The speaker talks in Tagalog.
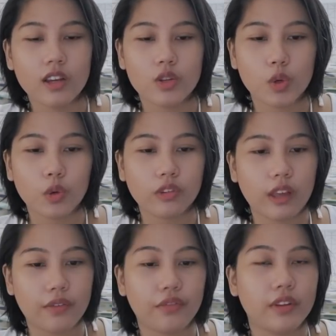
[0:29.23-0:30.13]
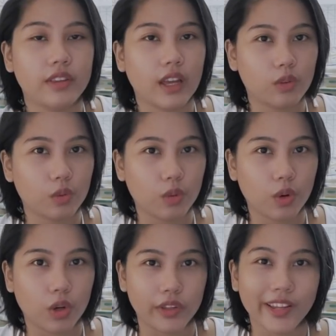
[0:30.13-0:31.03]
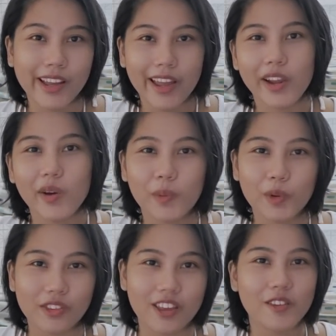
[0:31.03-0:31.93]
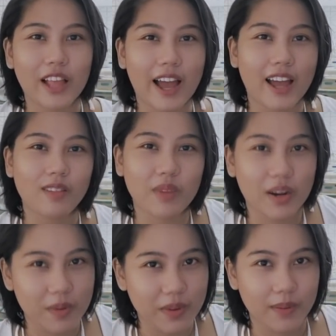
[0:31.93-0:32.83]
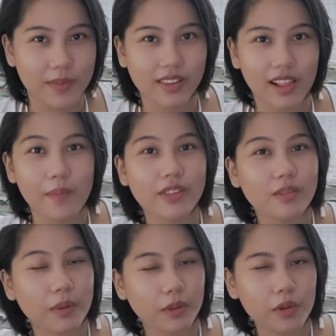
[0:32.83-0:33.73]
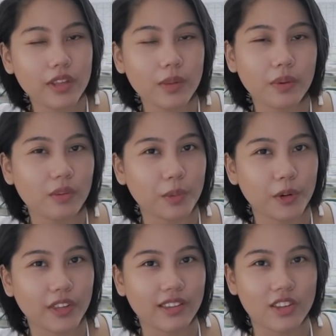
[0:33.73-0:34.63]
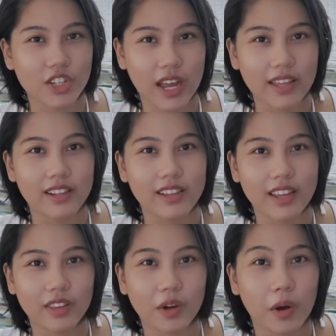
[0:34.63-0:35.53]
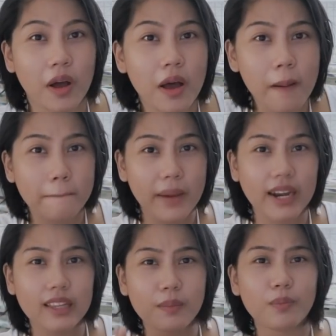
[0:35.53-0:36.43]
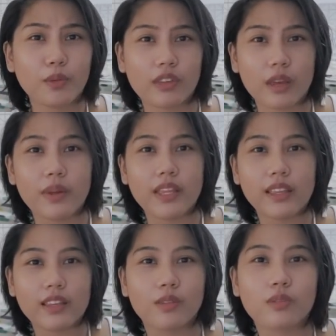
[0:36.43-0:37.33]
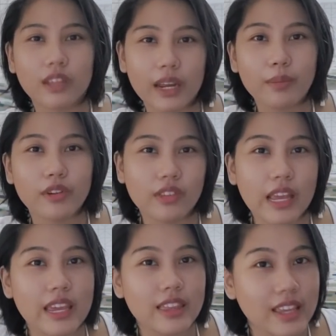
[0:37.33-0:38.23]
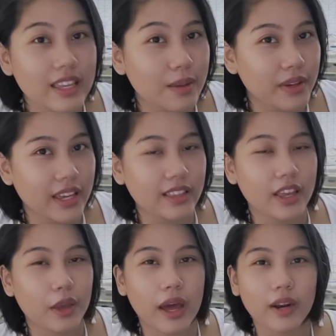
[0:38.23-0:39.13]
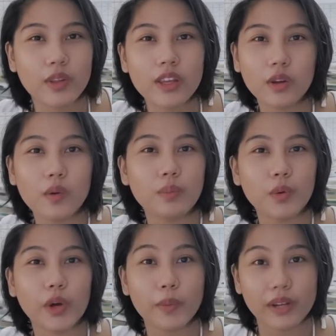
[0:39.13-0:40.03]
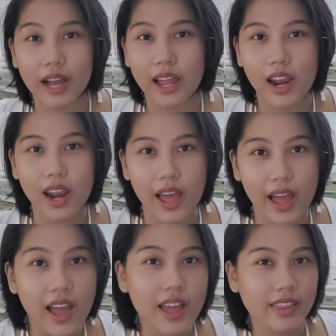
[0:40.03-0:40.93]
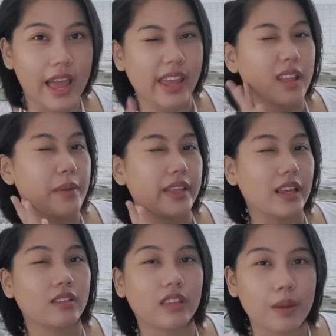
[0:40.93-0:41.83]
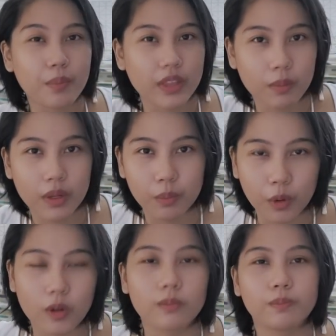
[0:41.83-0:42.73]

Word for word: Joseph Datuon. Hello po sa inyong lahat. Maraming maraming salamat sa patuloy na pagsuporta sa channel na ito. Para naman po sa iba nating subscribers na hindi nabanggit ngayong araw na ito, huwag po kayong mag-aalala dahil may next time pa naman po.